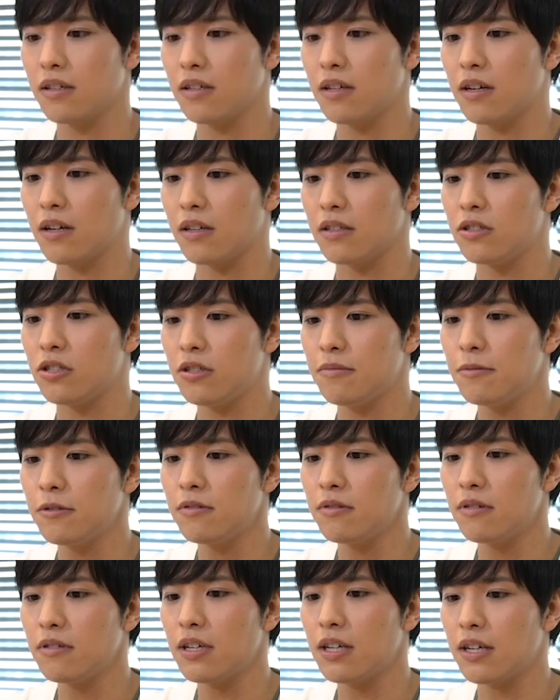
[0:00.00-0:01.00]
なんか自
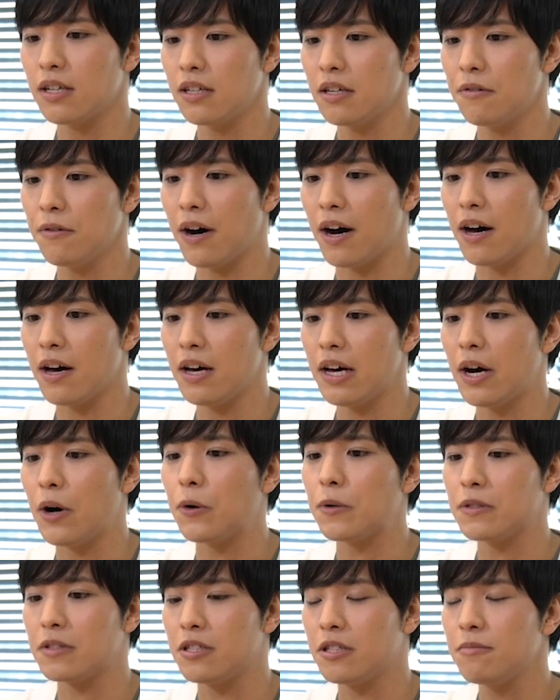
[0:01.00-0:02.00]
分の中では
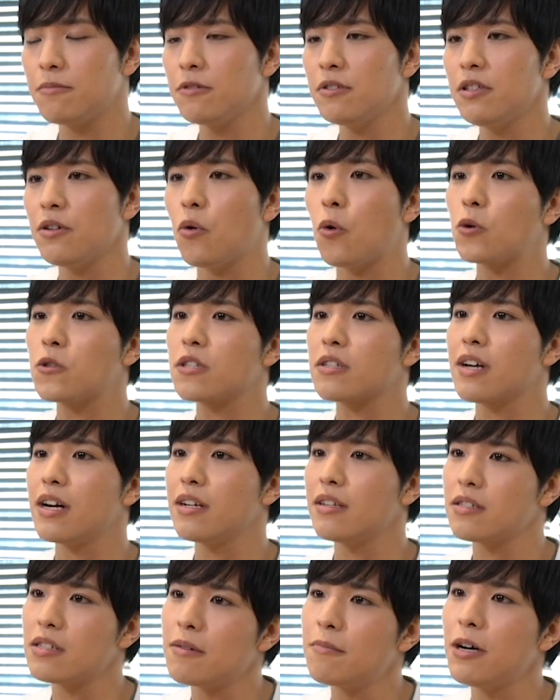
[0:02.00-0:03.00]
自分に「お疲
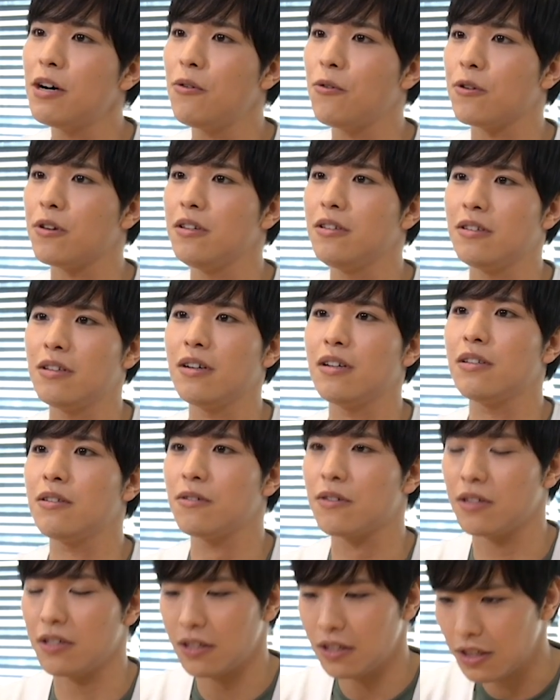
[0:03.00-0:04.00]
れ様を言いたい
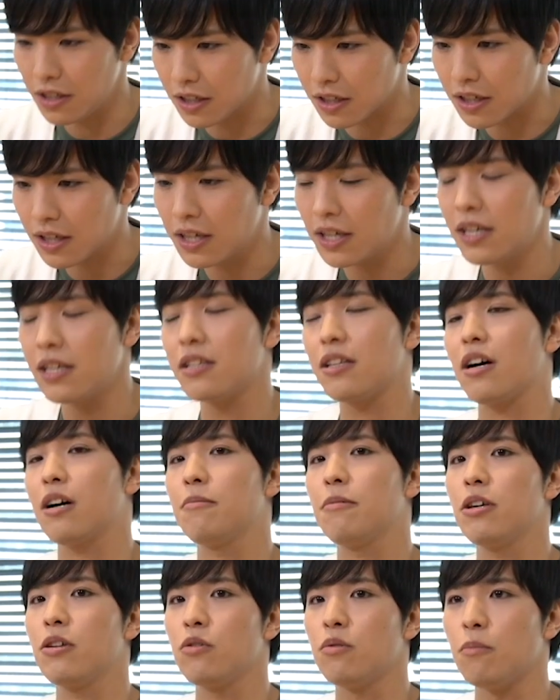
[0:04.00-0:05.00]
時に食
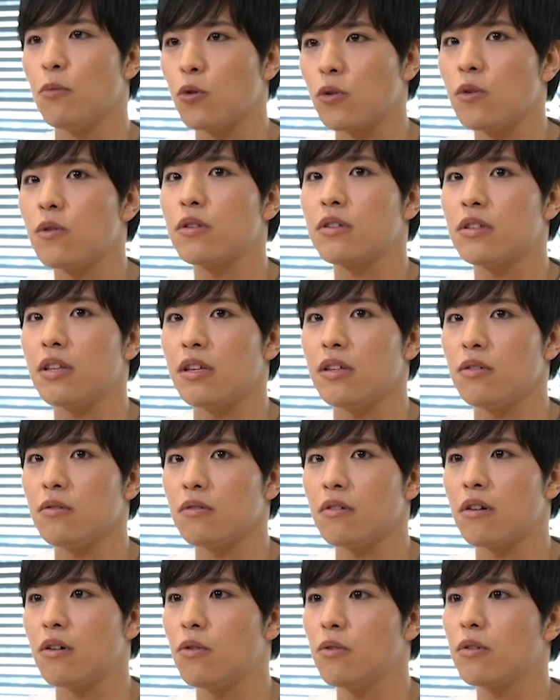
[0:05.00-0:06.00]
べるものっていう
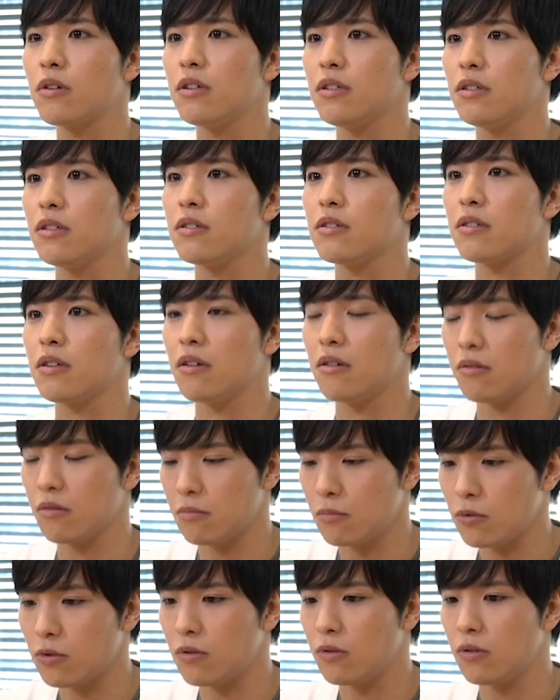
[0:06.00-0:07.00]
のが大きいんですけれど
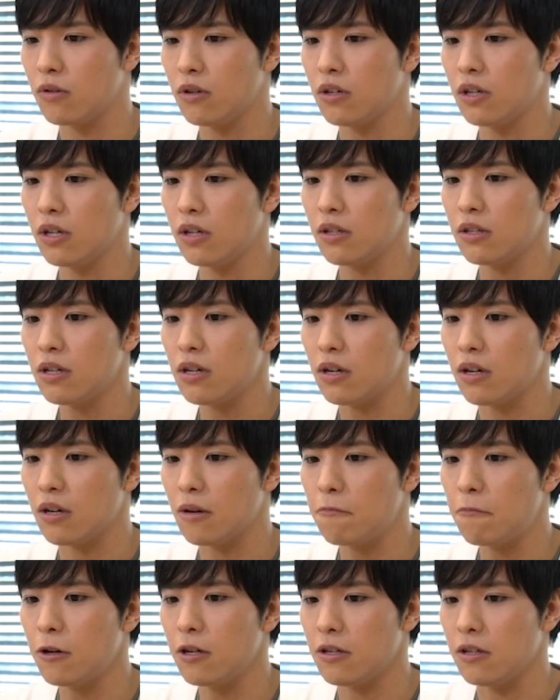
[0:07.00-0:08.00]
もなんか
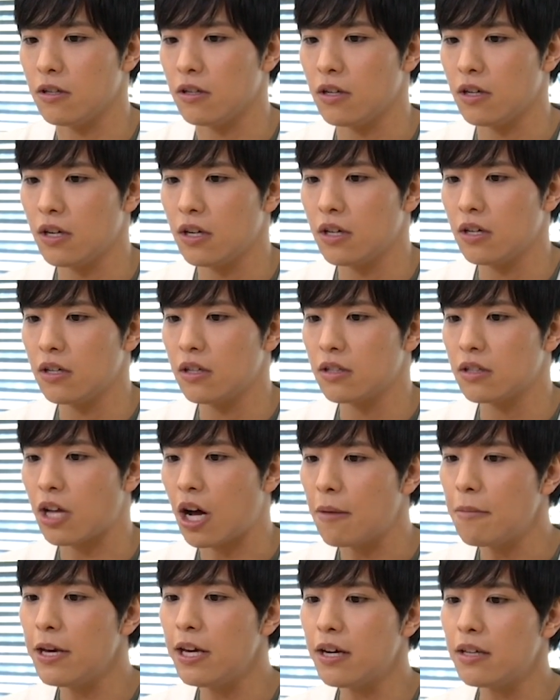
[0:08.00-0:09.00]
やっぱり
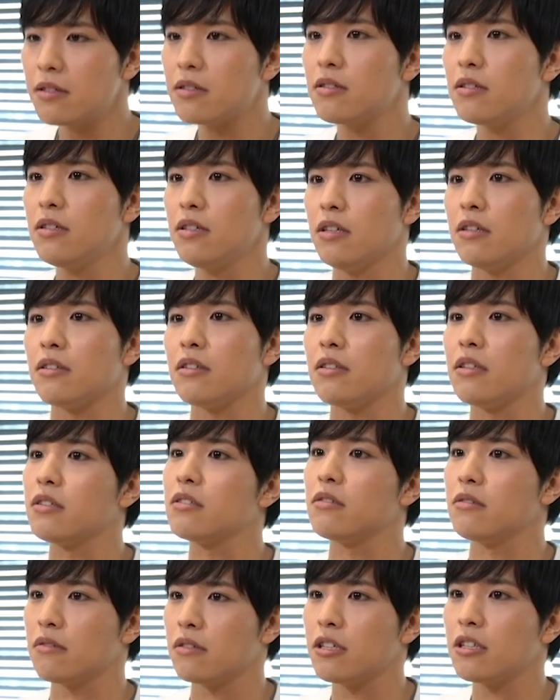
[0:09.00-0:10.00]
食べやすいんで
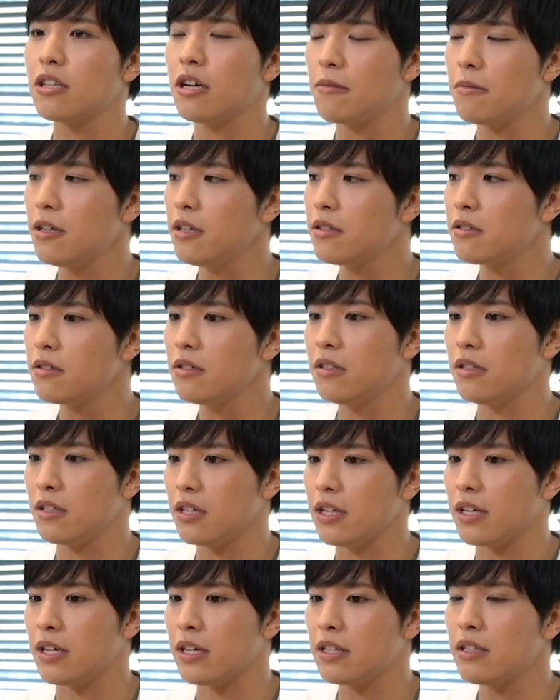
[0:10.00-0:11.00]
すよね食べやすいん
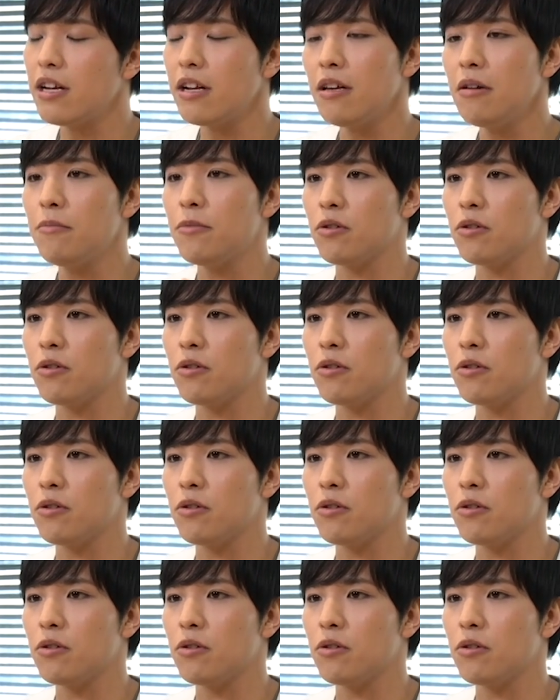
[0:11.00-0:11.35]
でテレ